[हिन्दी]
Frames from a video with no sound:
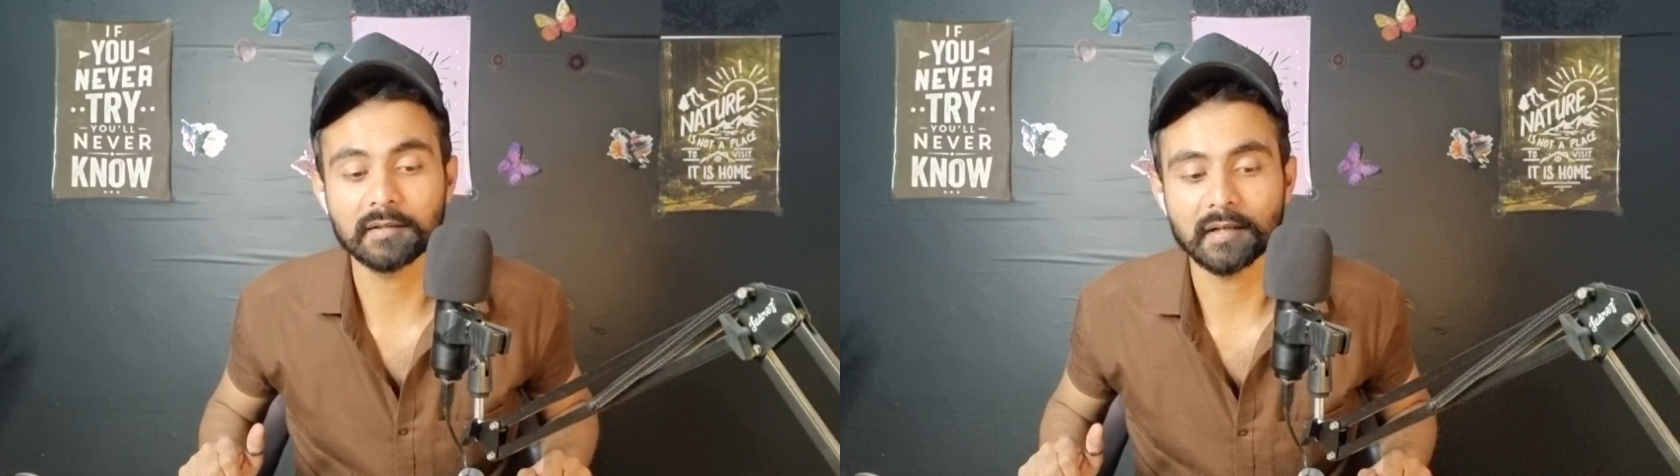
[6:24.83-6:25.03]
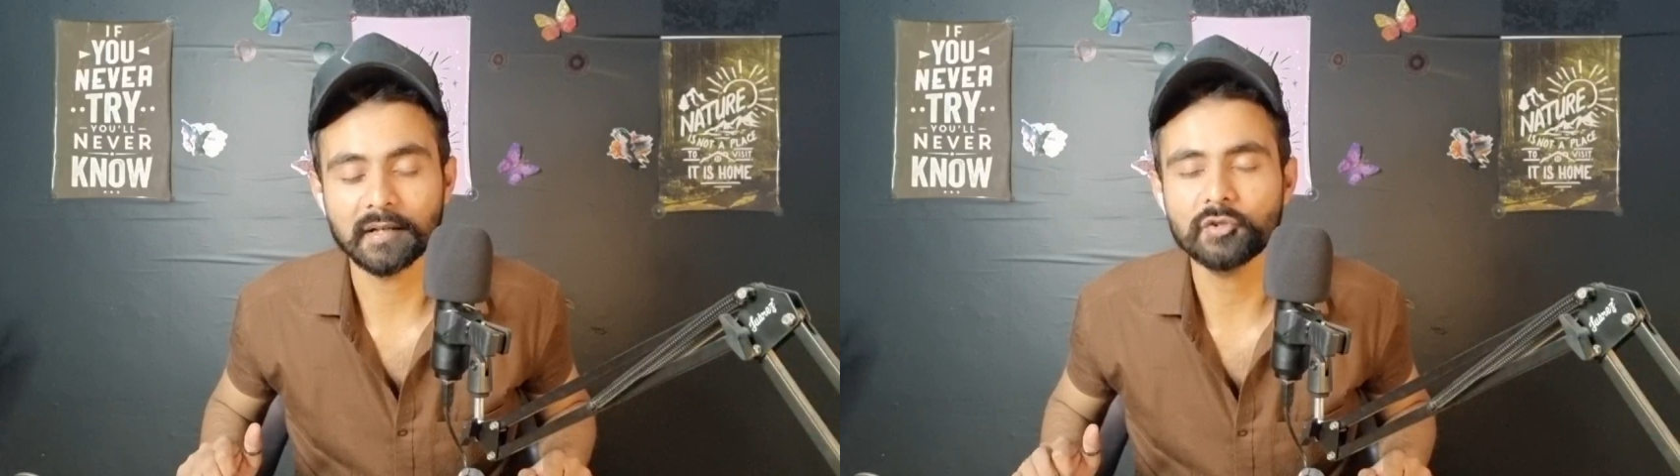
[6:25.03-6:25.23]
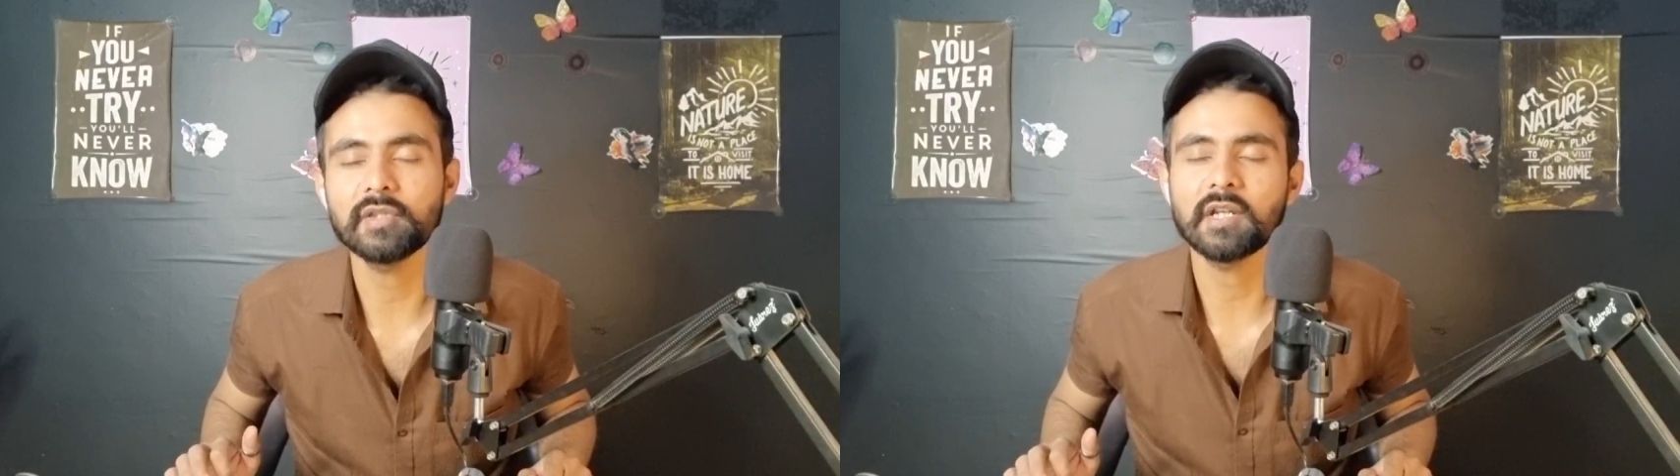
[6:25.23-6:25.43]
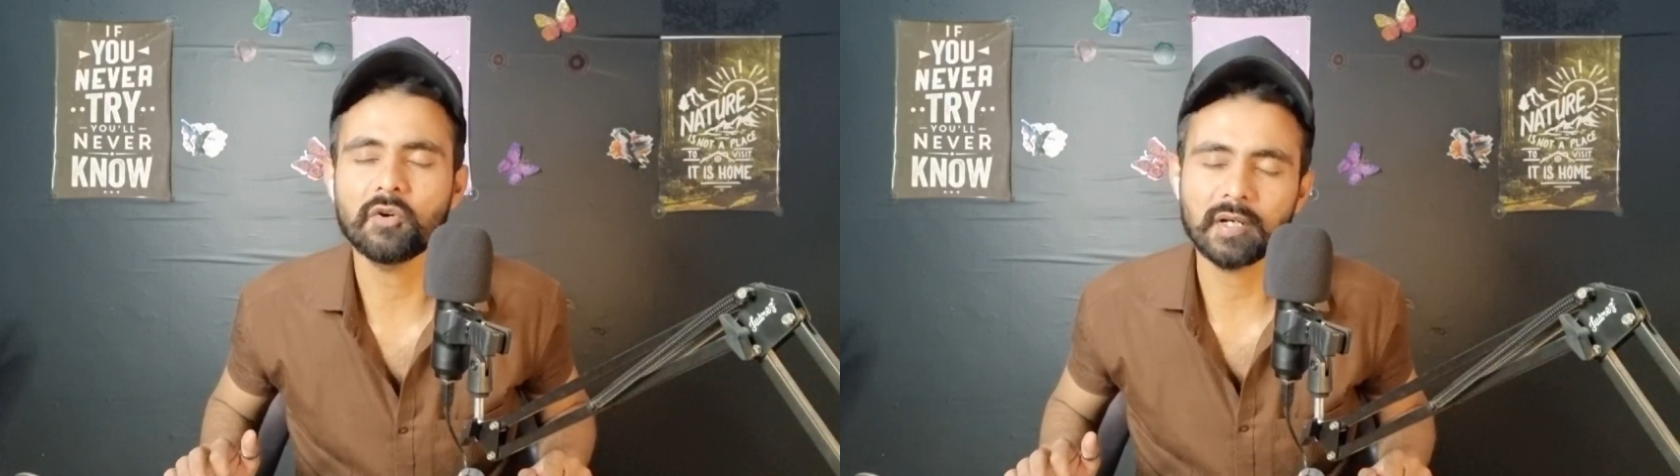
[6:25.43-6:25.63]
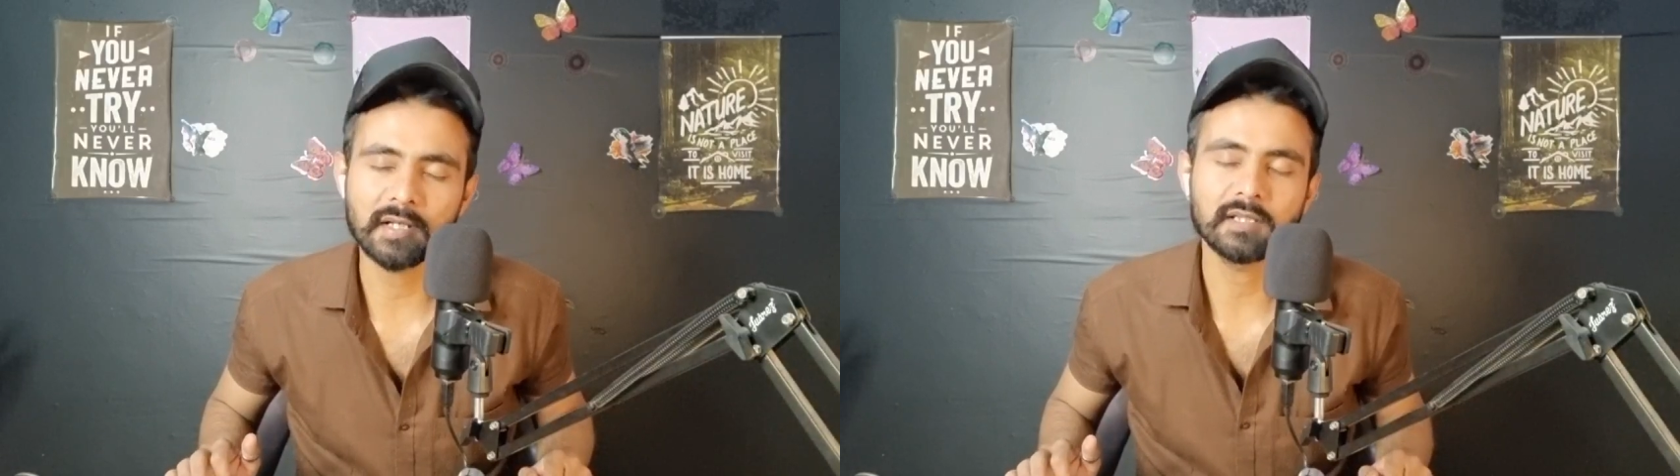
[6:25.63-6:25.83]
कर रहे हैं तो
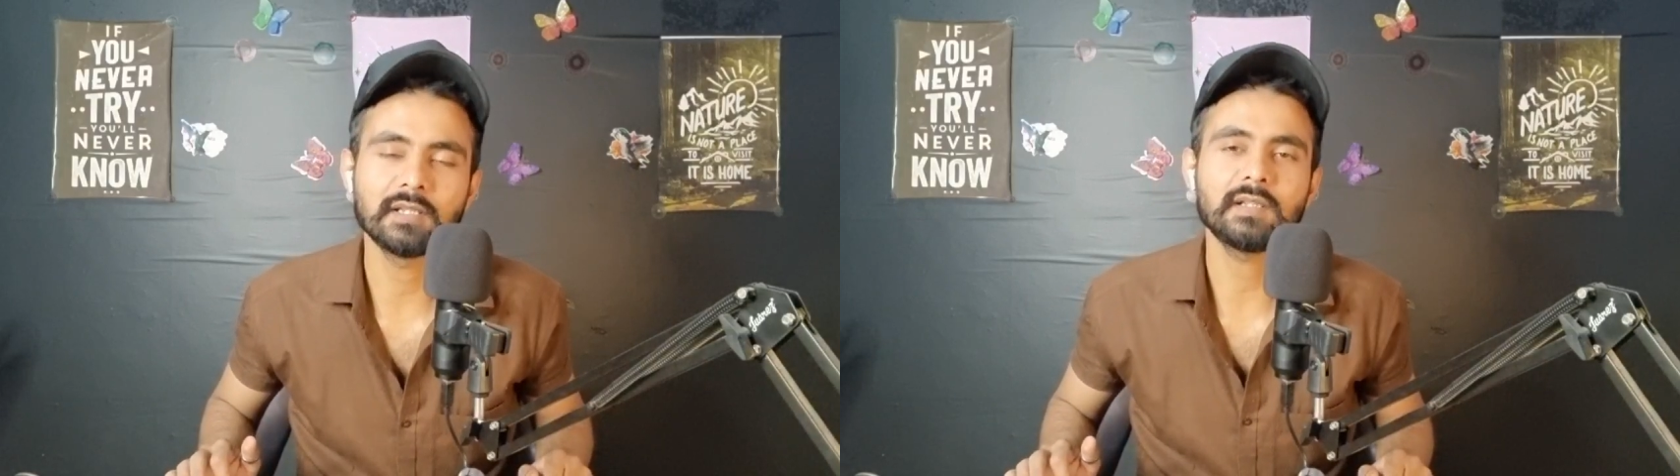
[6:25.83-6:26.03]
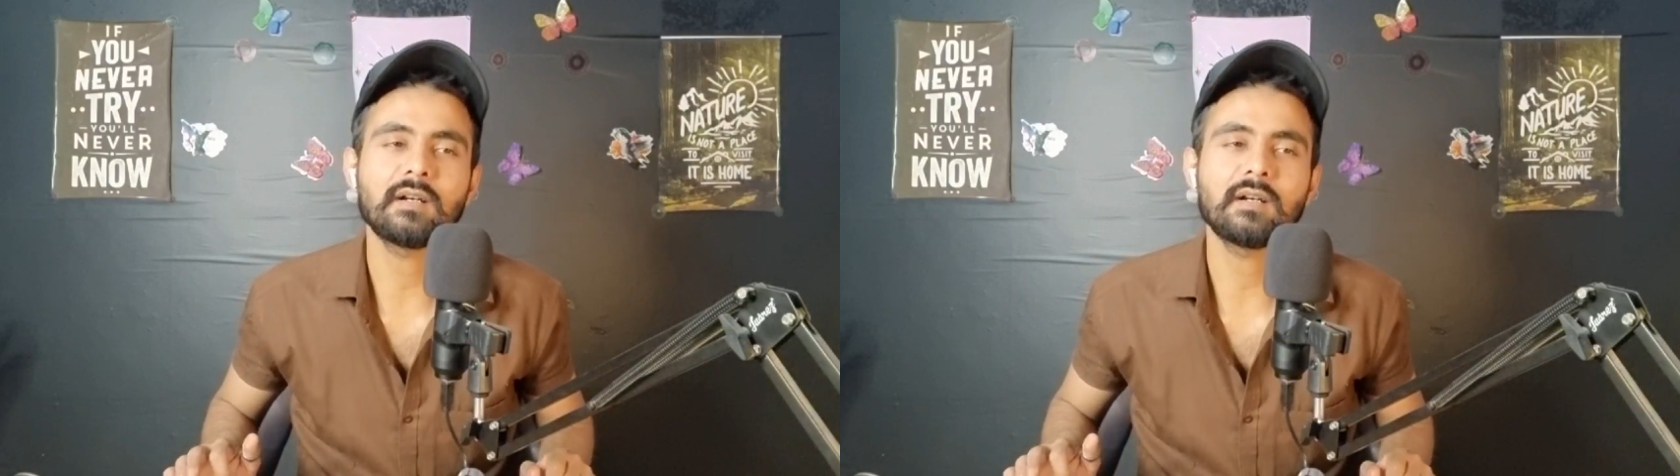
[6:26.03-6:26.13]
सिक्योरिटी अच्छे से